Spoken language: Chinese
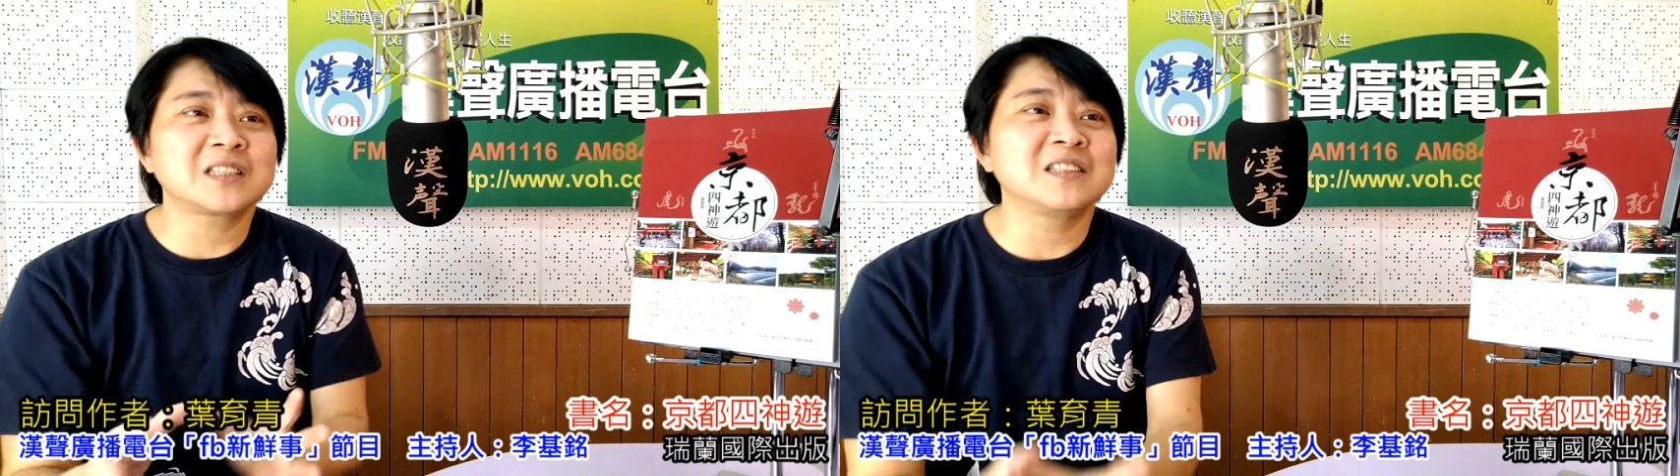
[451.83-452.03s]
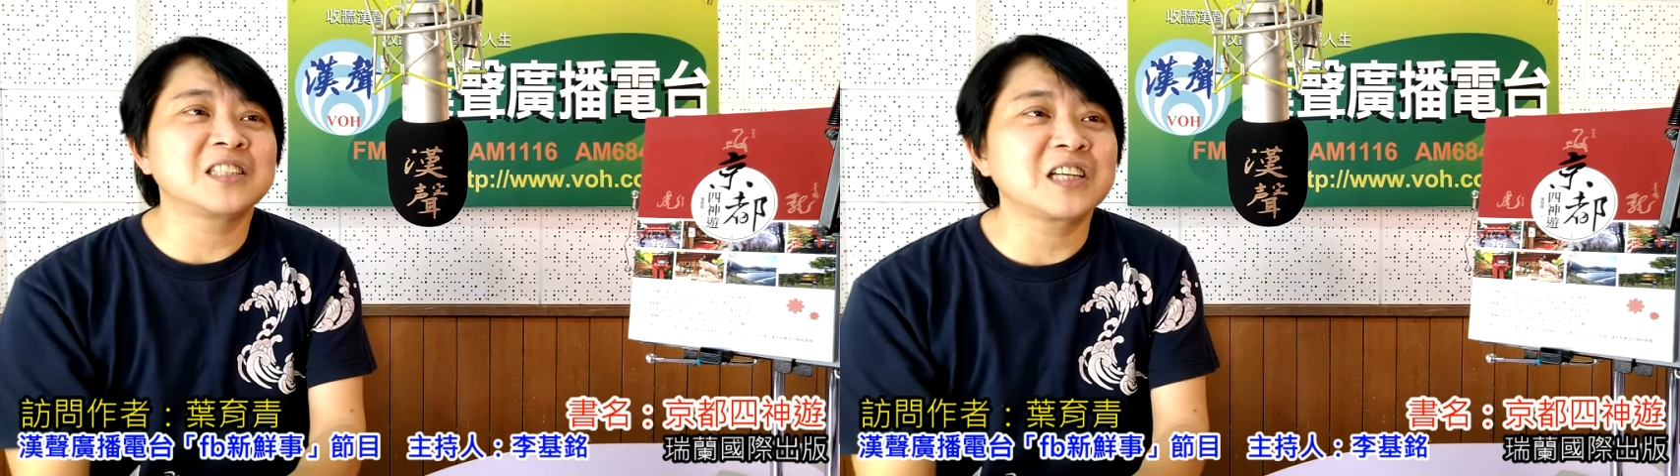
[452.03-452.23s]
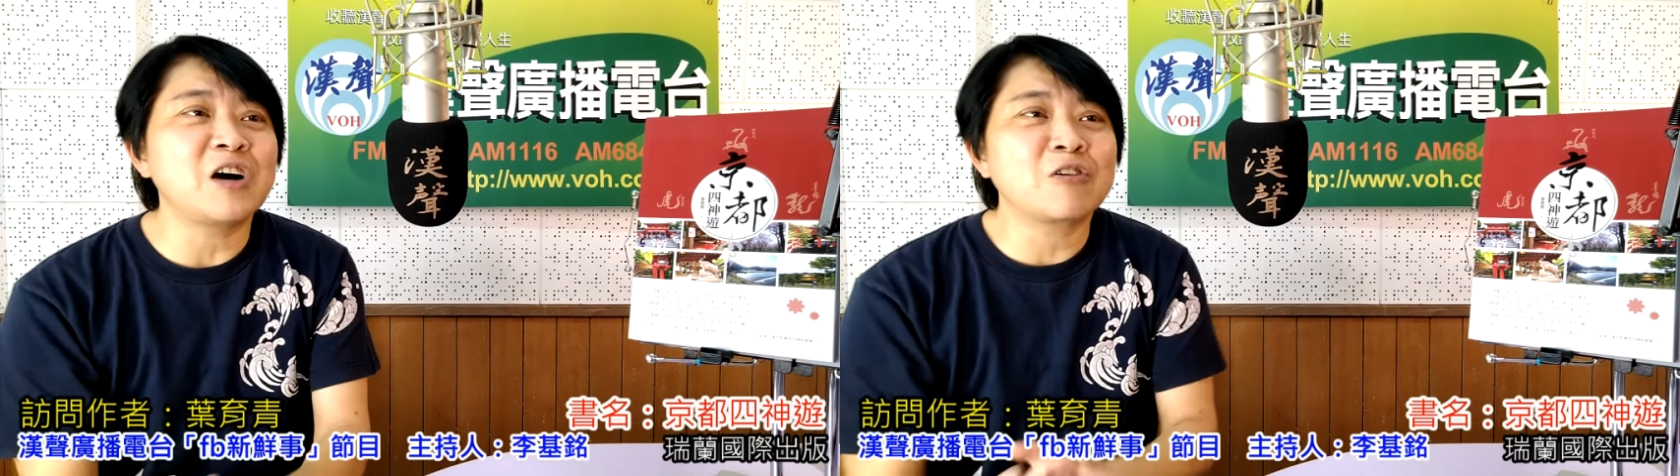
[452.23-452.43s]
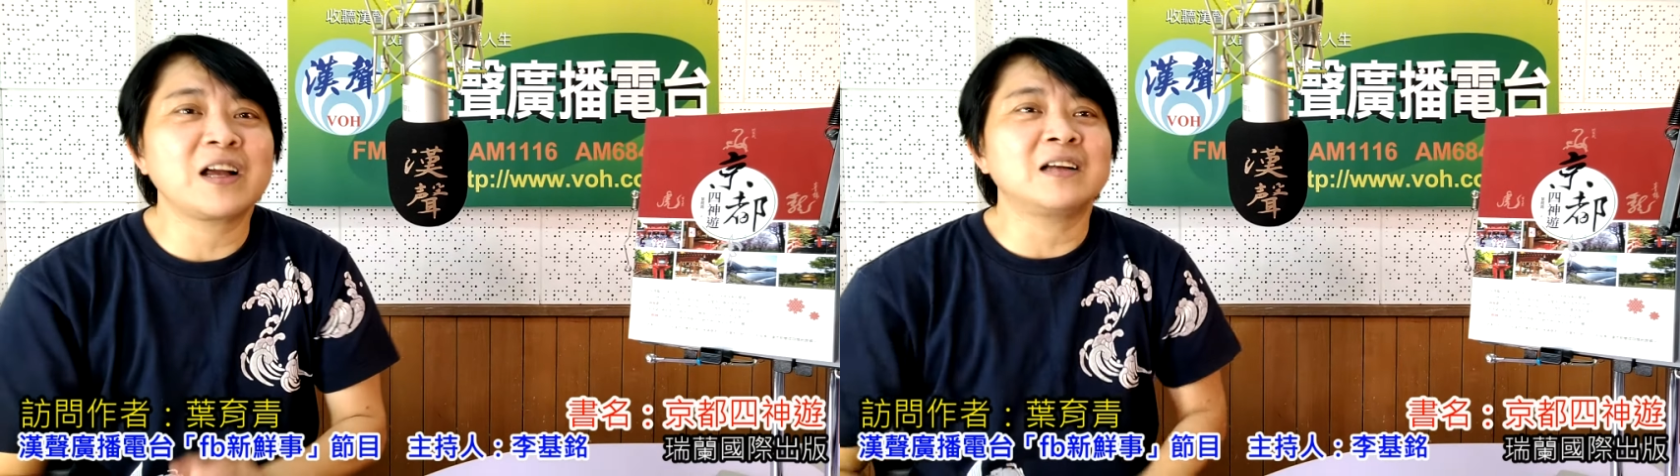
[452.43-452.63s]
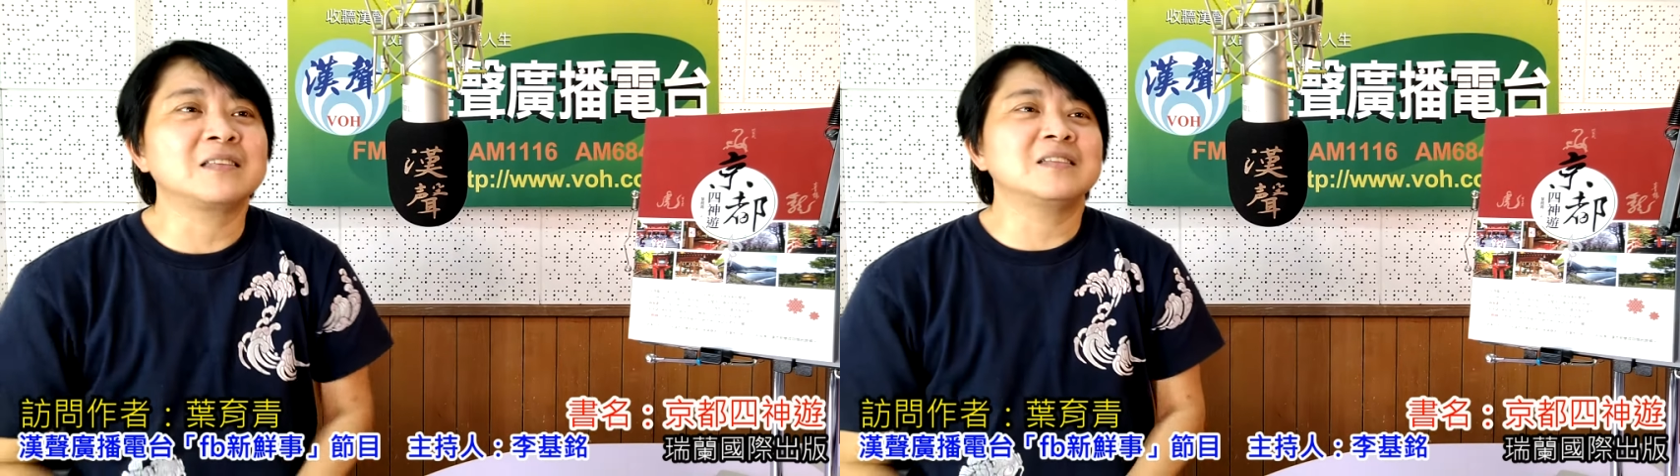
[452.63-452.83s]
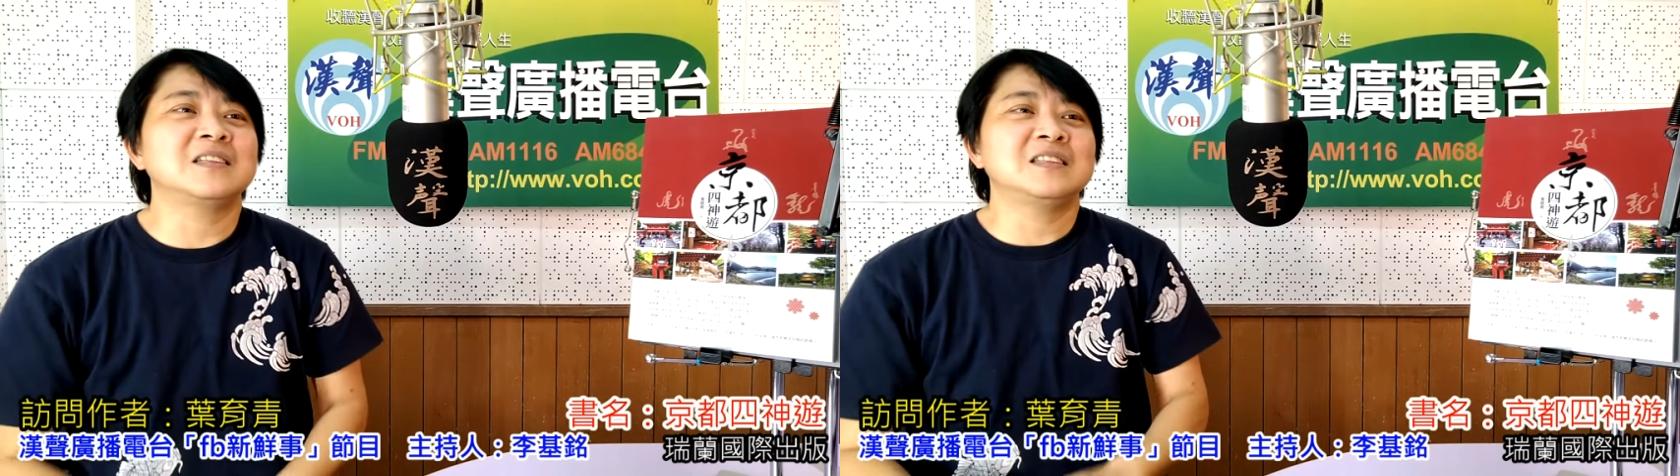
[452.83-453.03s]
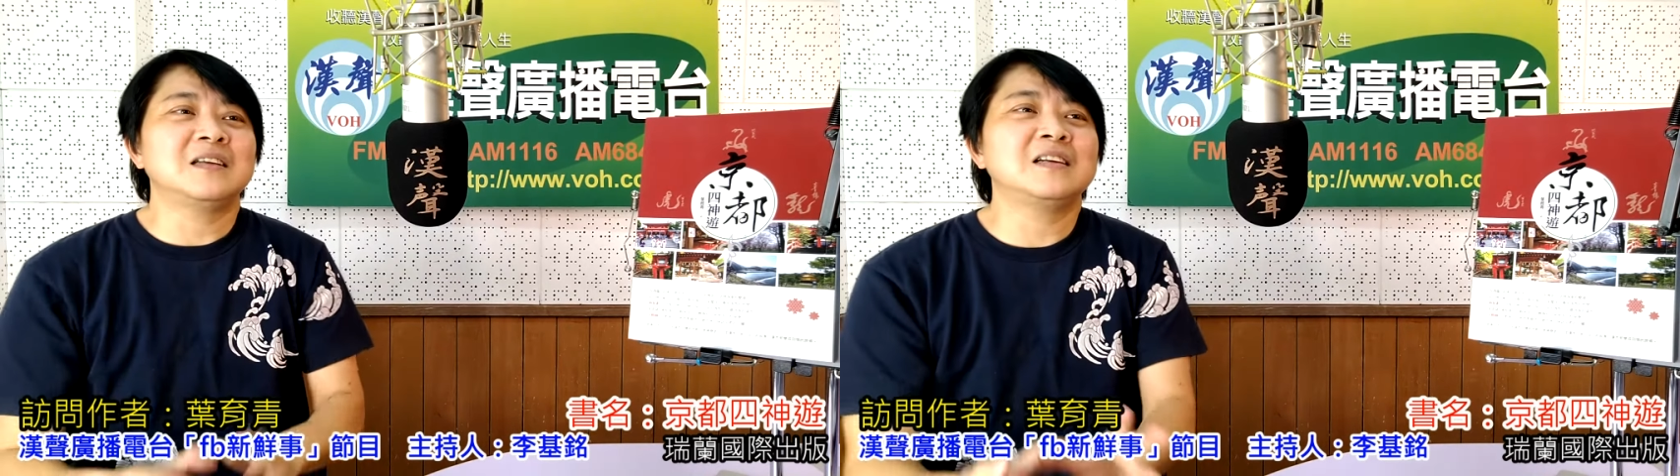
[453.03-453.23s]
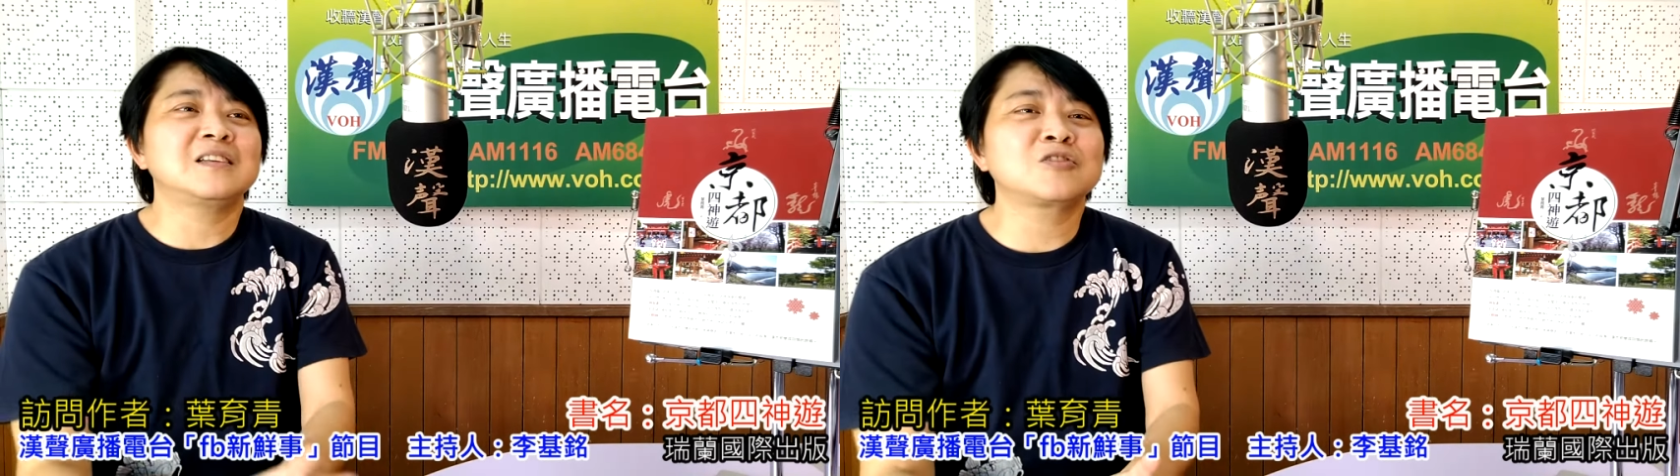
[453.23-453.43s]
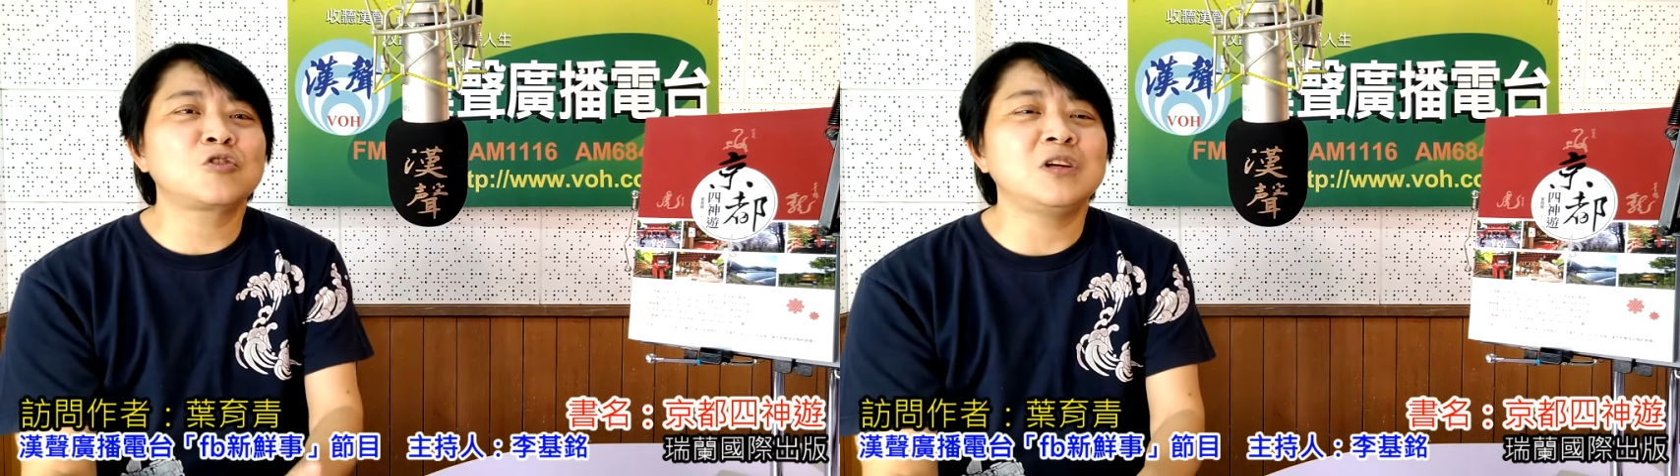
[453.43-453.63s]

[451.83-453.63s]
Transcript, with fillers: 这个是搞钢的啊。